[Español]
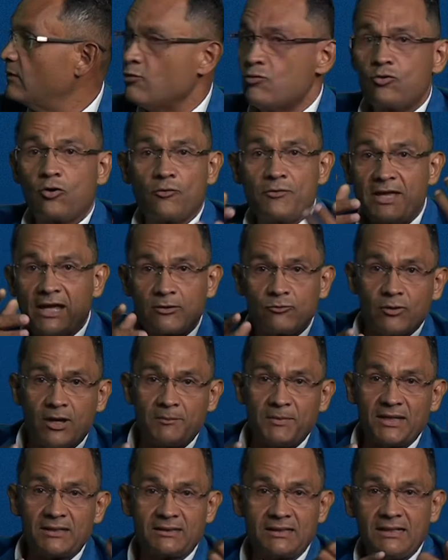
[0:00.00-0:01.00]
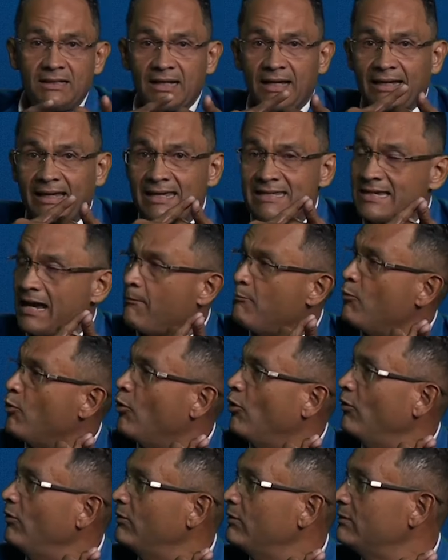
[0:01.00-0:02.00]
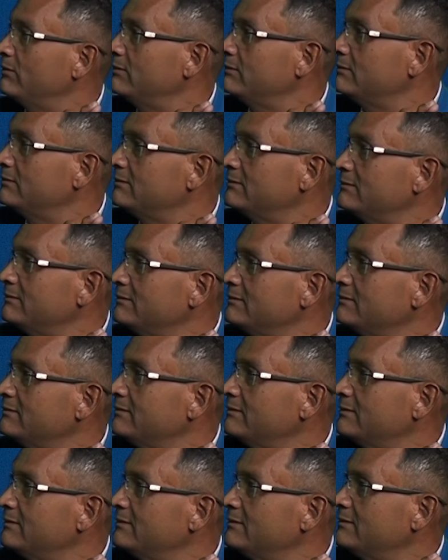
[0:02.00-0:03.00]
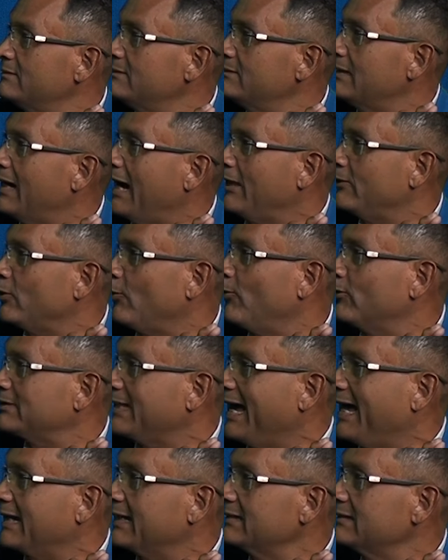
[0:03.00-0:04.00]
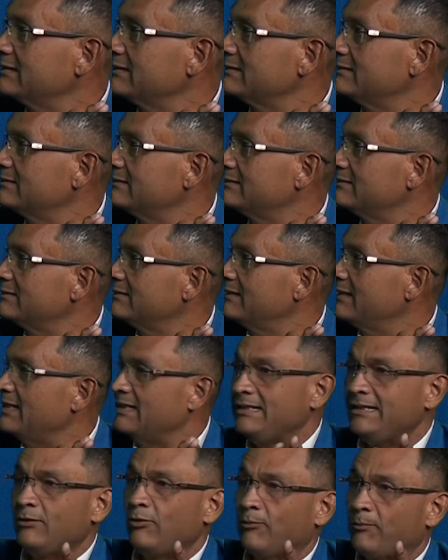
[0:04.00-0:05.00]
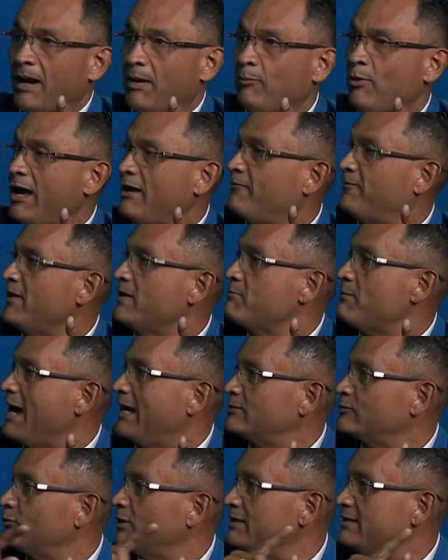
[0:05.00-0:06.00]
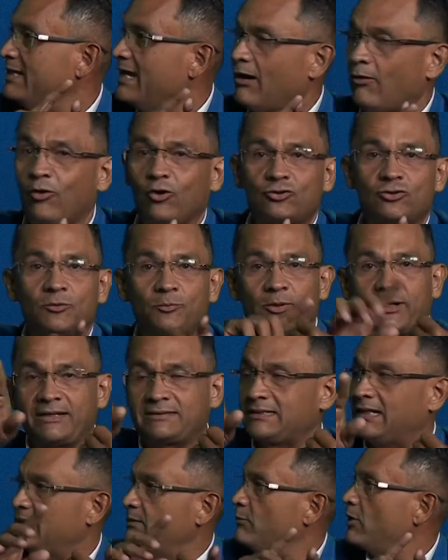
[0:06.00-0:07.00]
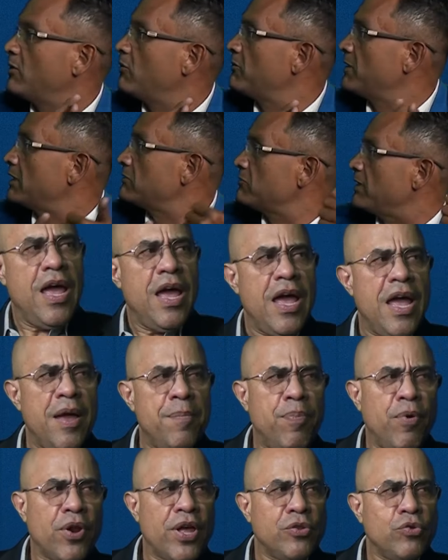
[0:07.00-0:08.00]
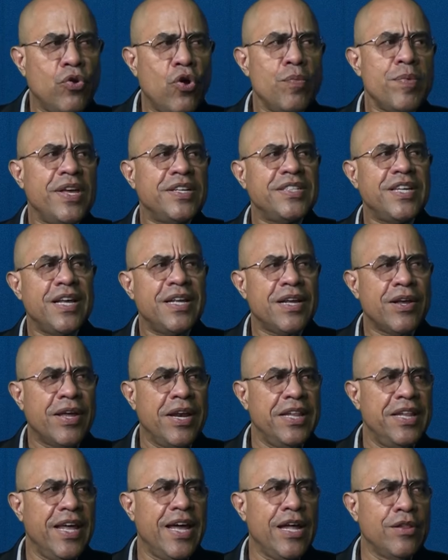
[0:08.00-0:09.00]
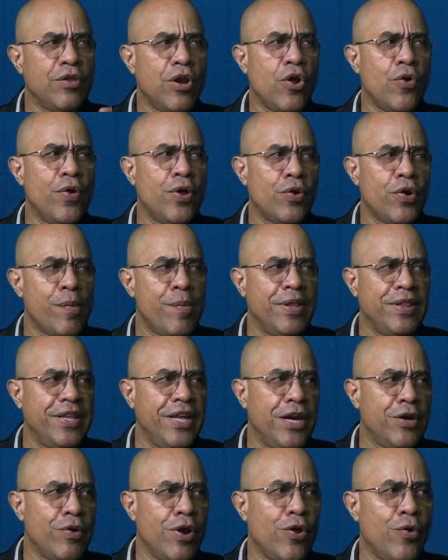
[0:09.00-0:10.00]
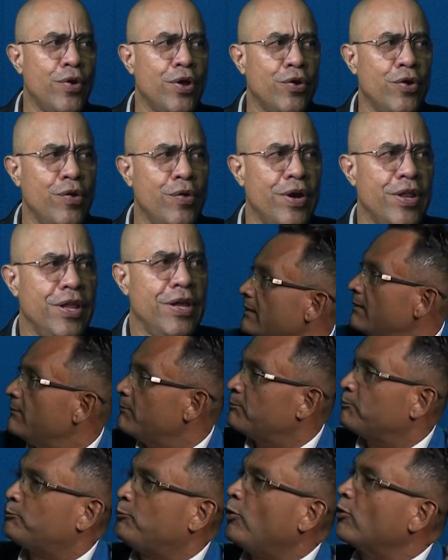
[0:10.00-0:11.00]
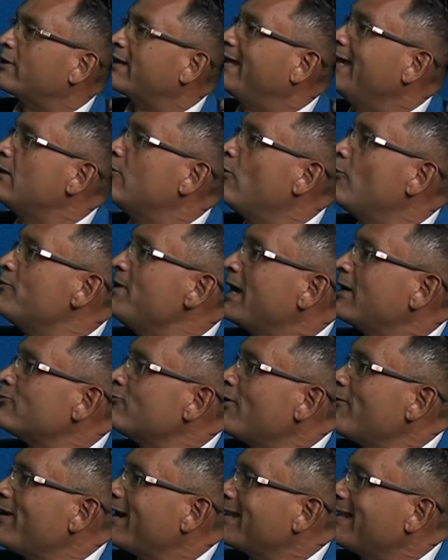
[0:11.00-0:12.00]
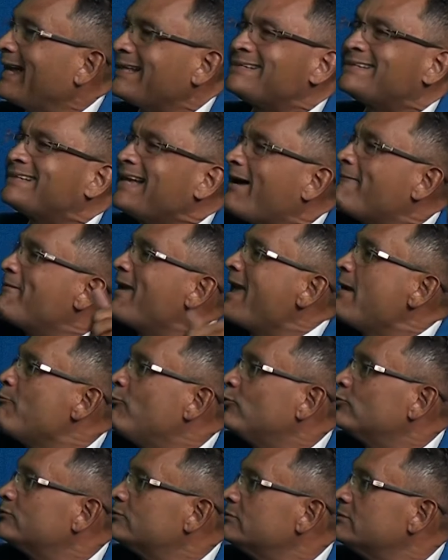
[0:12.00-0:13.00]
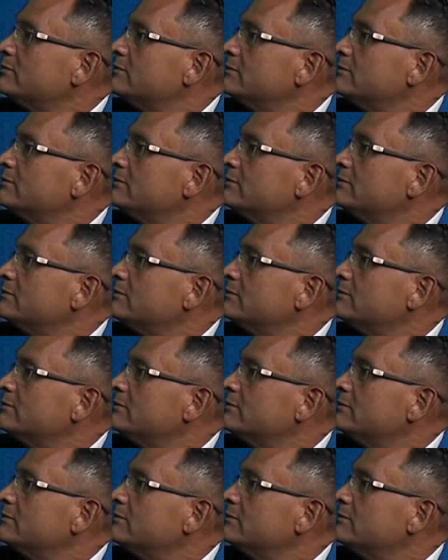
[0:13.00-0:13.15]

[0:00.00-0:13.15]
Un gobierno de mentira que llamó a no votar y dijo, vamos al firmazo el día 8 porque salimos de gobierno y aquí seguimos. ¿Por qué tú comienzas criticando al gobierno de mentira y no al gobierno de verdad? Porque el gobierno de verdad sabemos